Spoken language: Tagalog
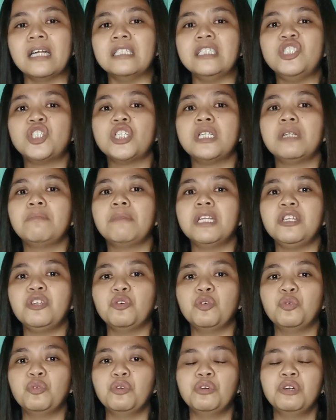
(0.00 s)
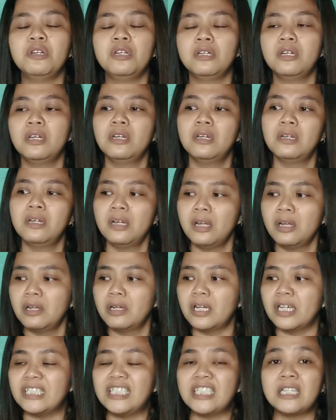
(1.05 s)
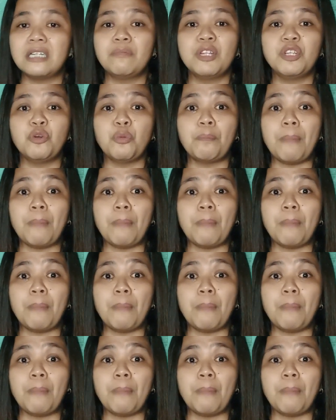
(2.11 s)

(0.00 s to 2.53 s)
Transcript: Andiyan naman yung andiyan naman